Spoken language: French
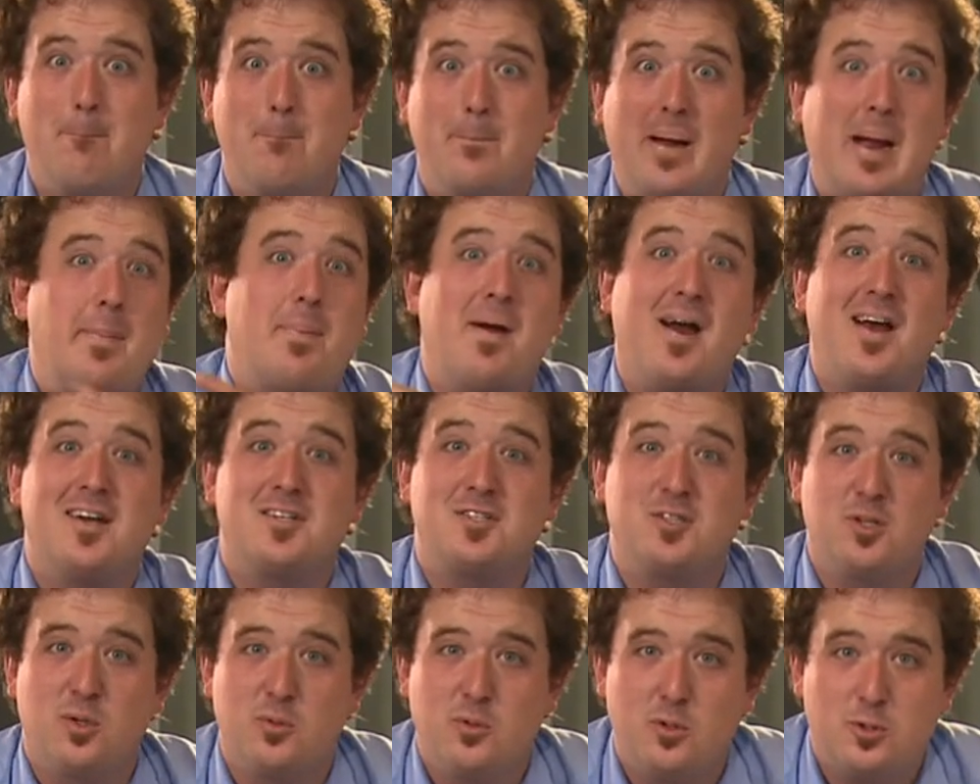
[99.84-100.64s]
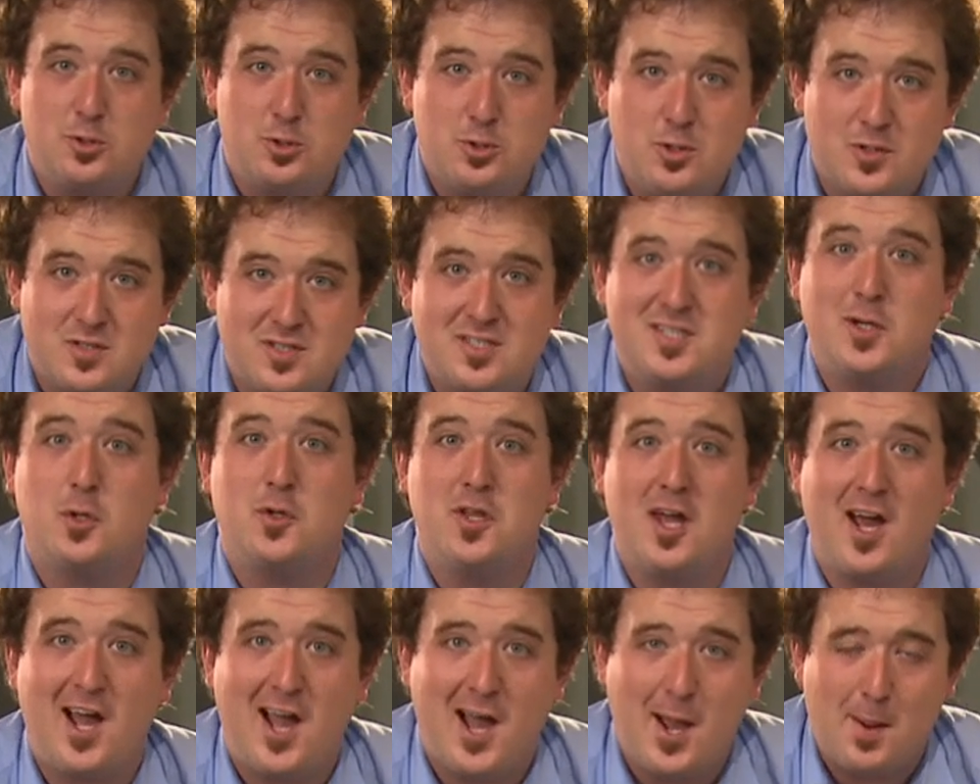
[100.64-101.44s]
Préparation de jus de sirop
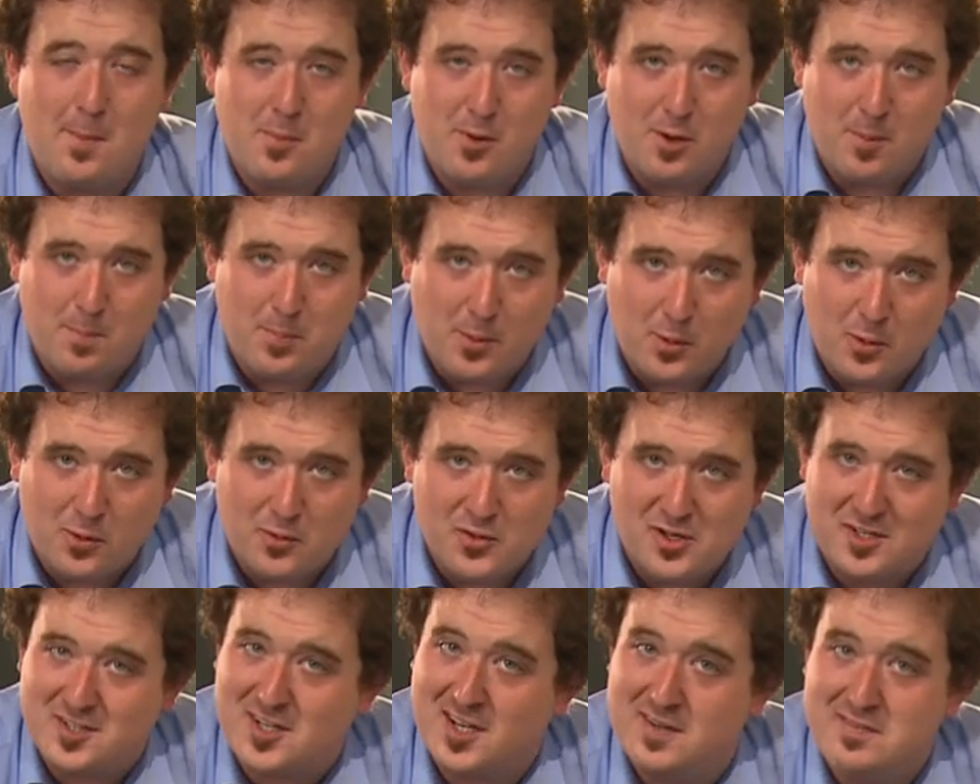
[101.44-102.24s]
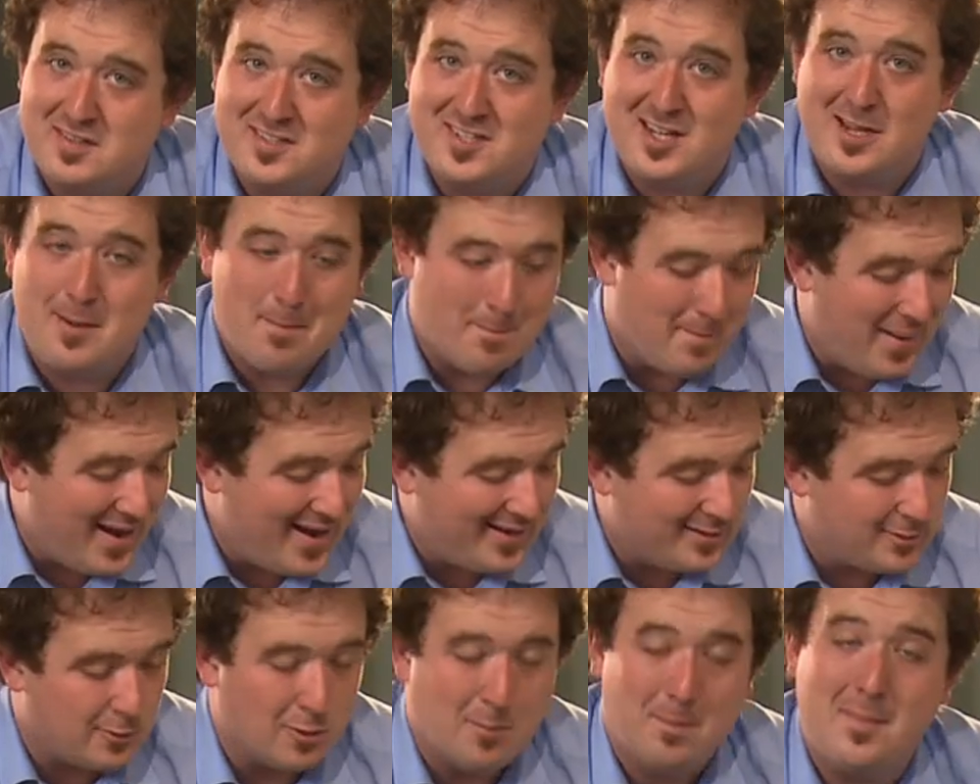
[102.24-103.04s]
d'érable pour notre invité,
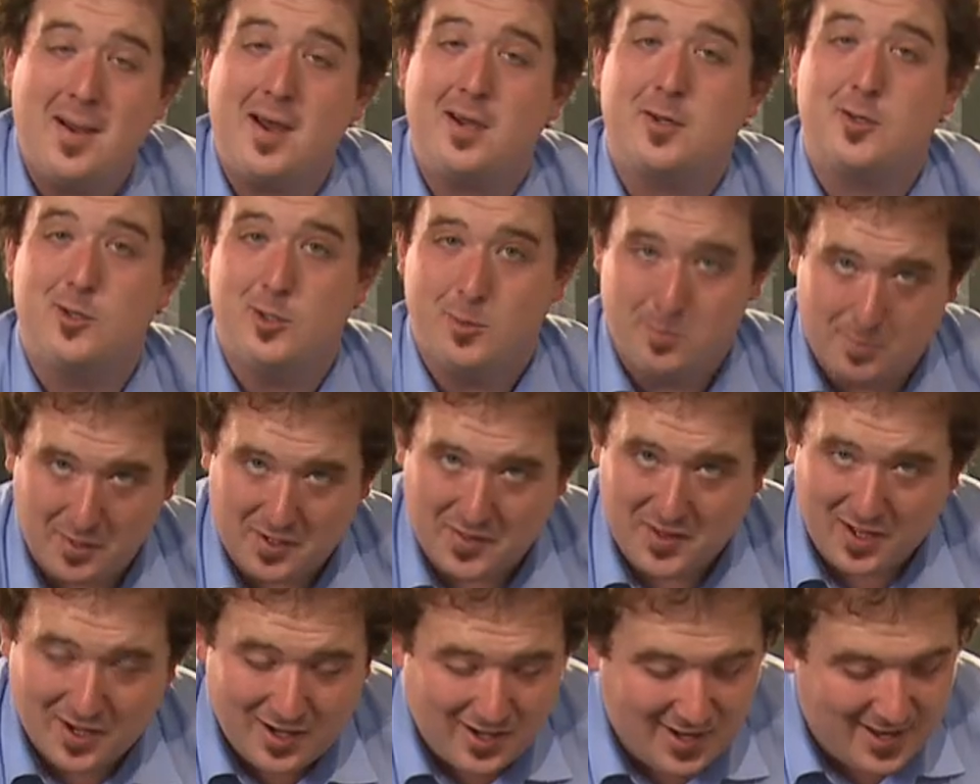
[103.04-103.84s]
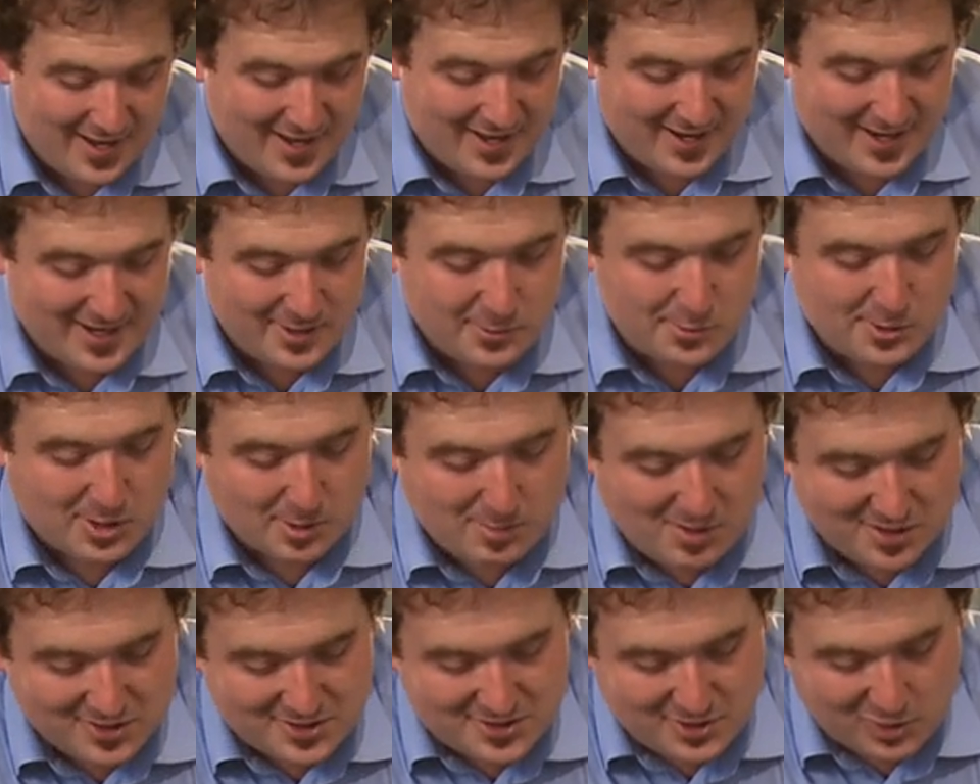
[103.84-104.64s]
Maître Marc Bonan. Et nous
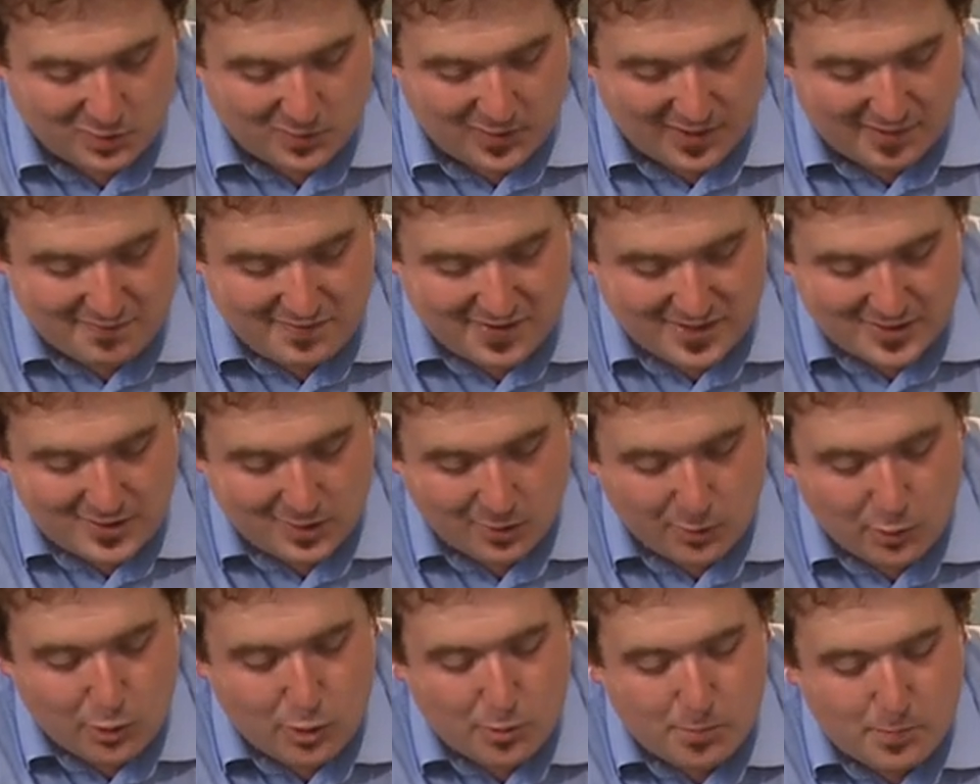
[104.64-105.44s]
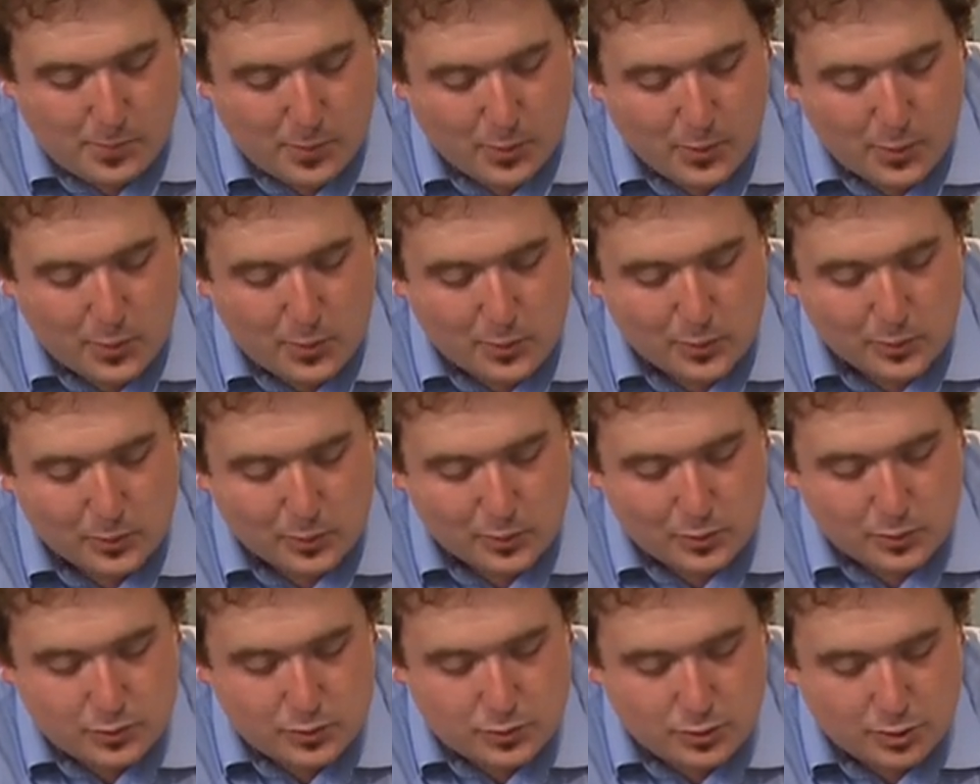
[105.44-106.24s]
commençons avec un peu
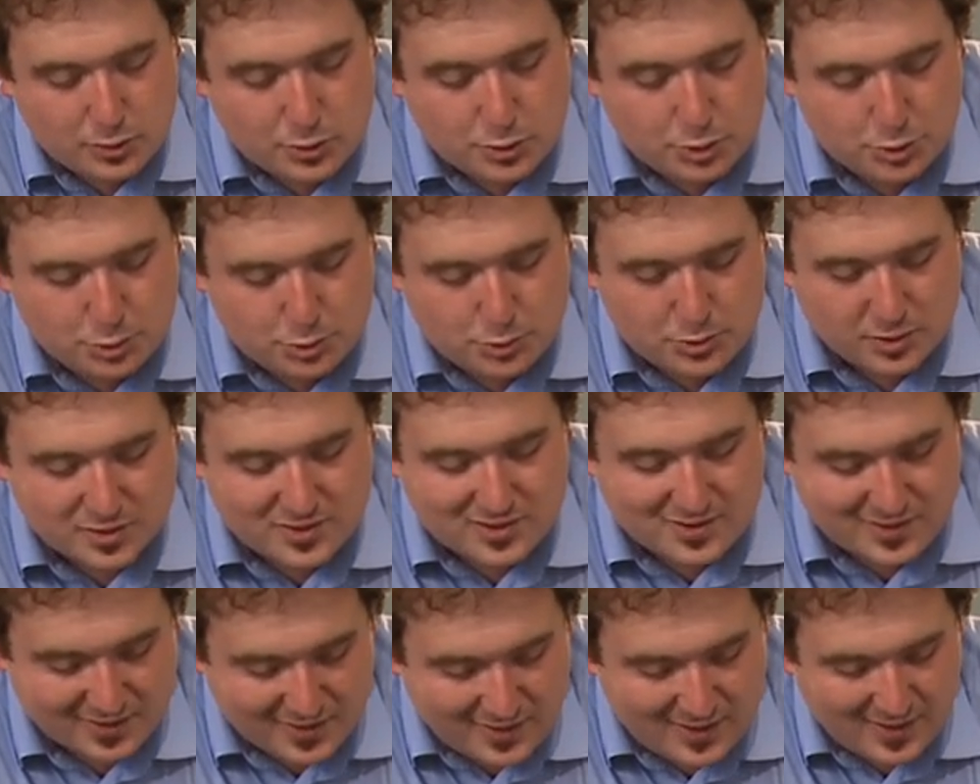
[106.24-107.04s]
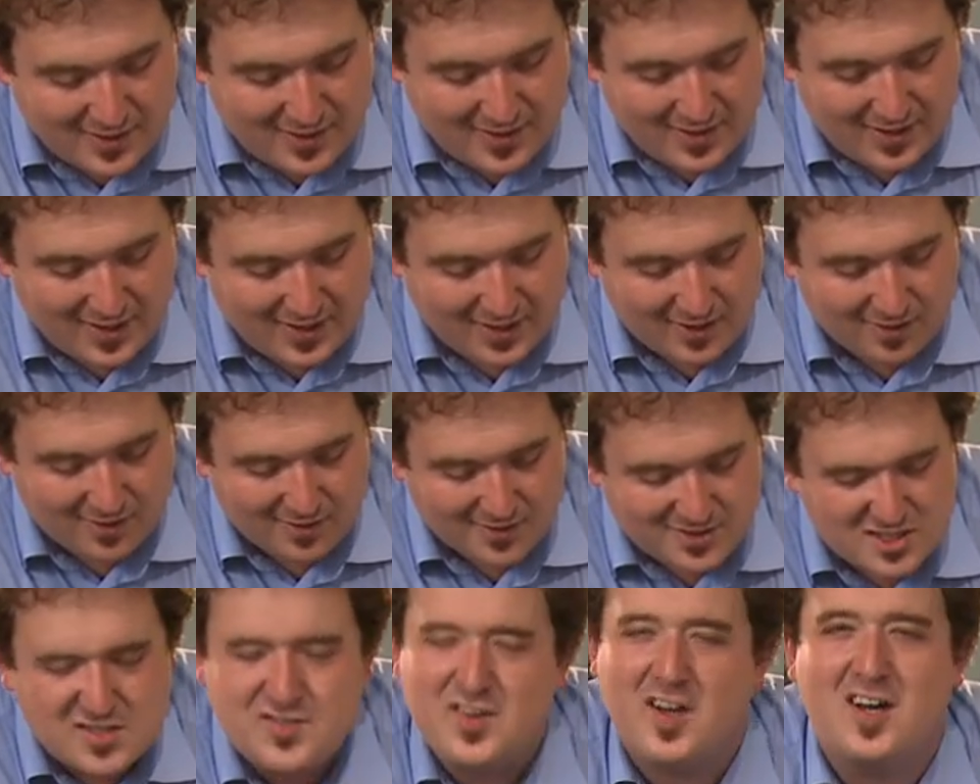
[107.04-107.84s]
de jus de thé
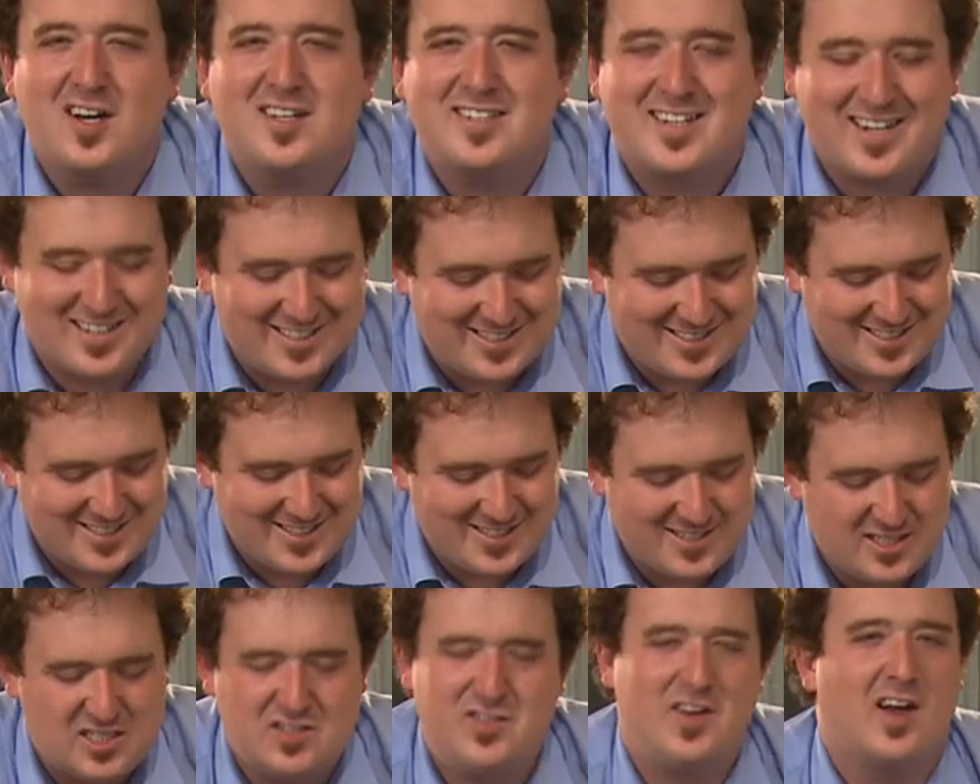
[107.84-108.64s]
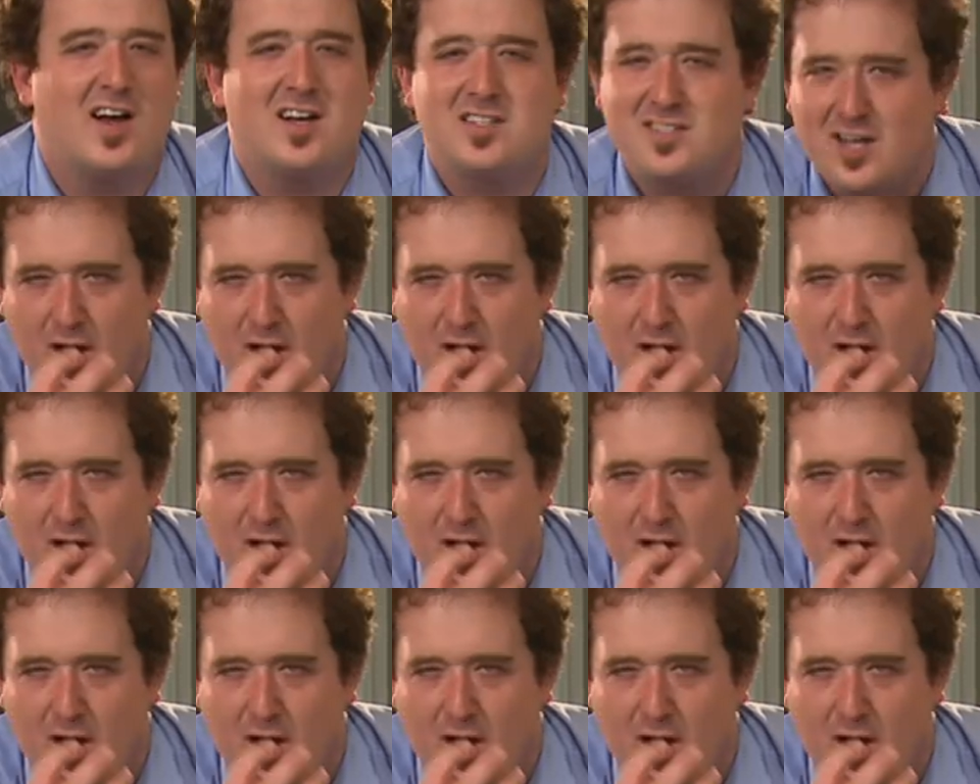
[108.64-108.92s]
alors, différentes racines, différents